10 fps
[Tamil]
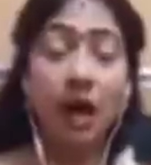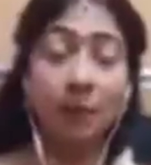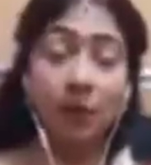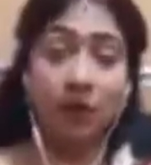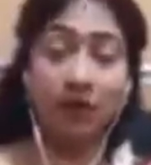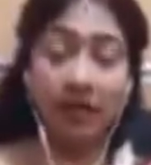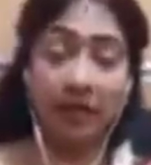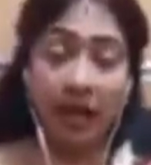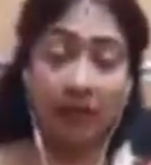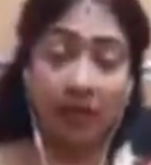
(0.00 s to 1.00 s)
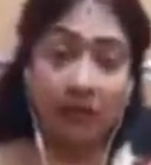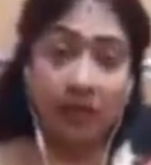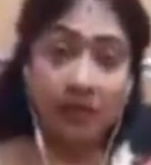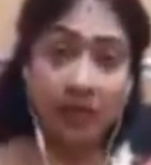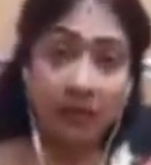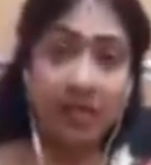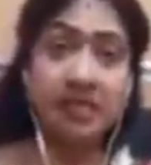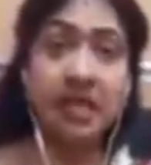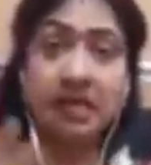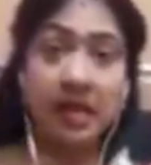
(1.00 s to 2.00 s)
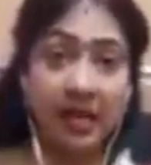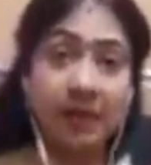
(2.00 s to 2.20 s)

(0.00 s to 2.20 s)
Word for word: அப்போது அவங்க வந்து செலிபிரிட்டிஸாக இருக்கனால